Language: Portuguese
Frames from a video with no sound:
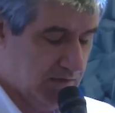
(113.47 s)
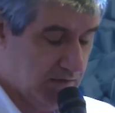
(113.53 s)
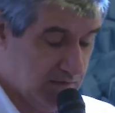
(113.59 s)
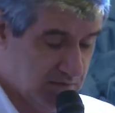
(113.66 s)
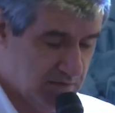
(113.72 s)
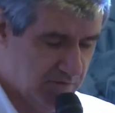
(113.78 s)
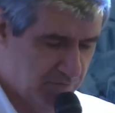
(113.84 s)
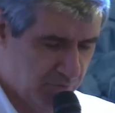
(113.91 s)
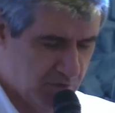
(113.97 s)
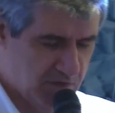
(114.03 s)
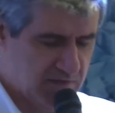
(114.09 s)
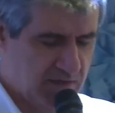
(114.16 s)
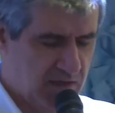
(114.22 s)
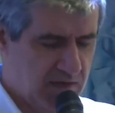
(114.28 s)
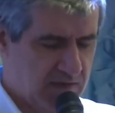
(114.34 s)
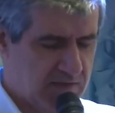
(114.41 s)
e se
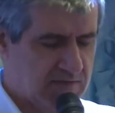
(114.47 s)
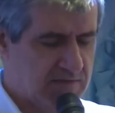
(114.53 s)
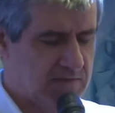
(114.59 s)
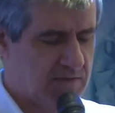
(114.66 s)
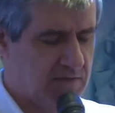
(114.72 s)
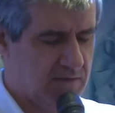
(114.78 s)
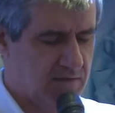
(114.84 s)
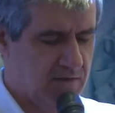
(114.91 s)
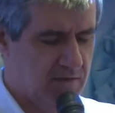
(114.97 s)
fortaleça,